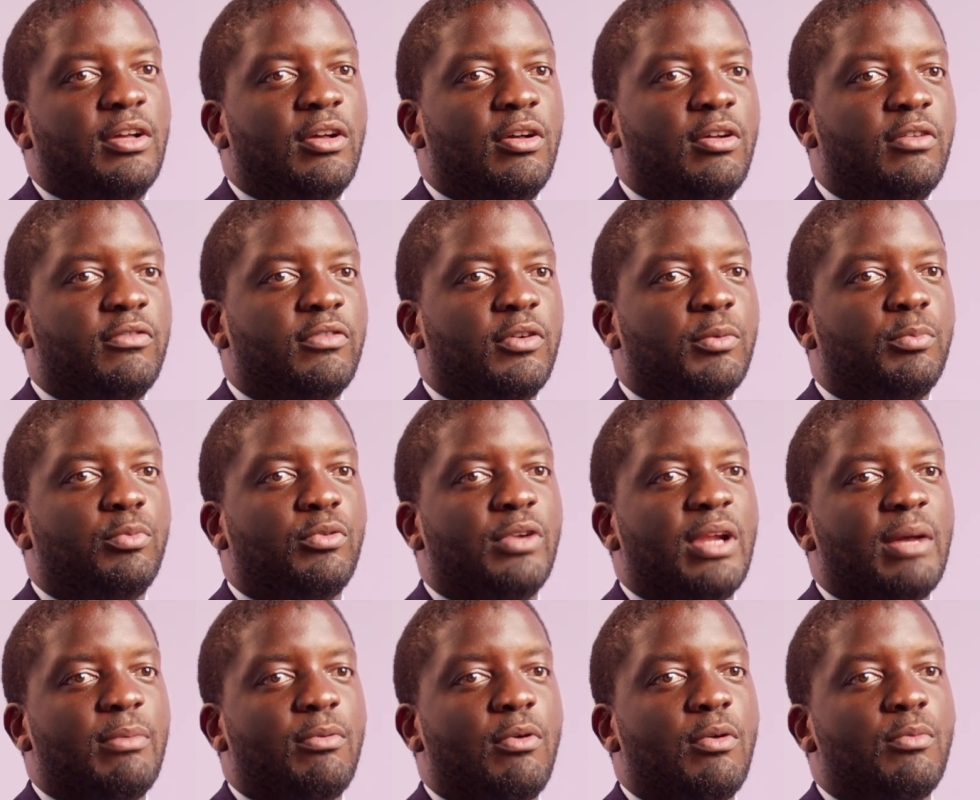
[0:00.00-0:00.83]
œuvre
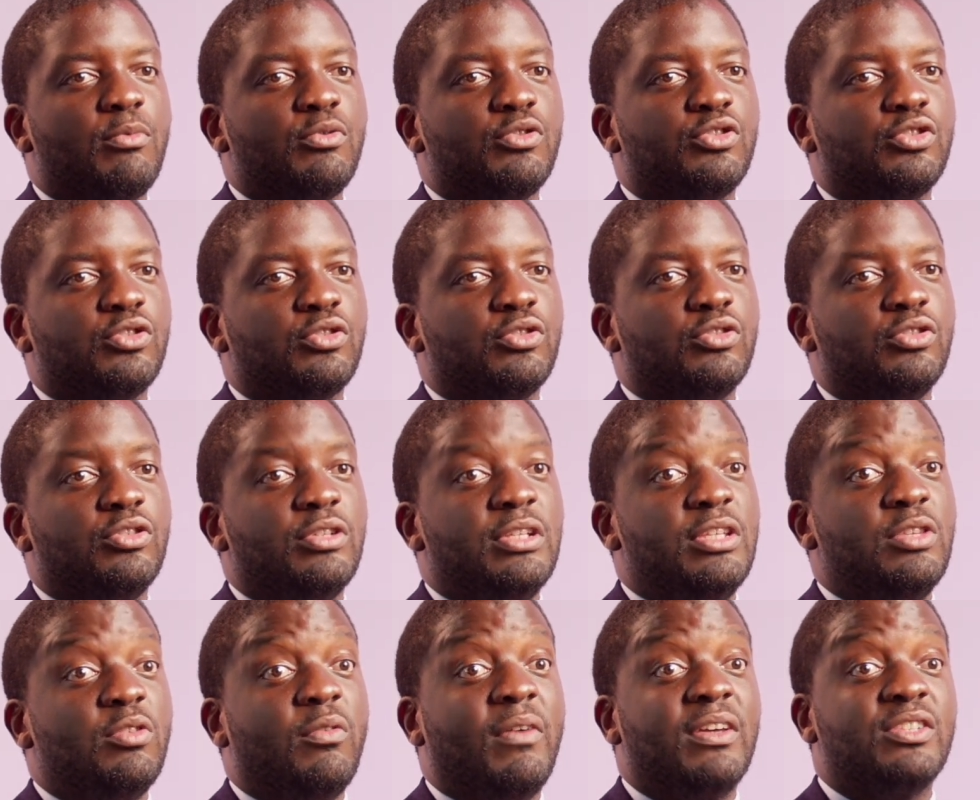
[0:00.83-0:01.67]
pour la promotion de
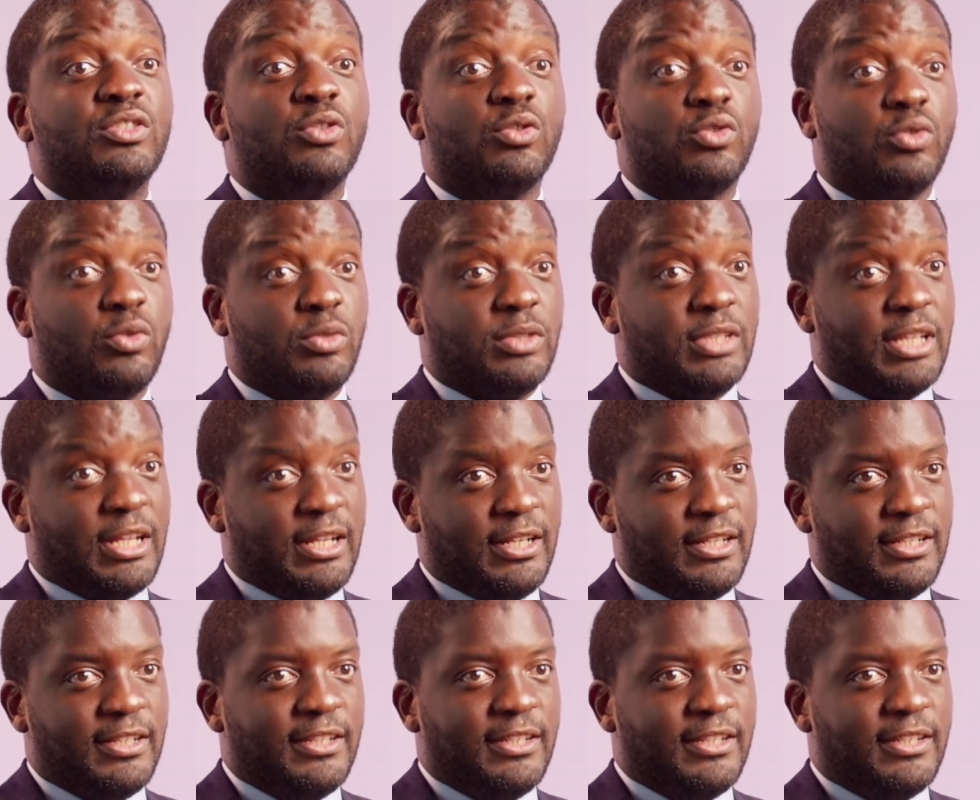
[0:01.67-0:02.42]
l'innovation sociale.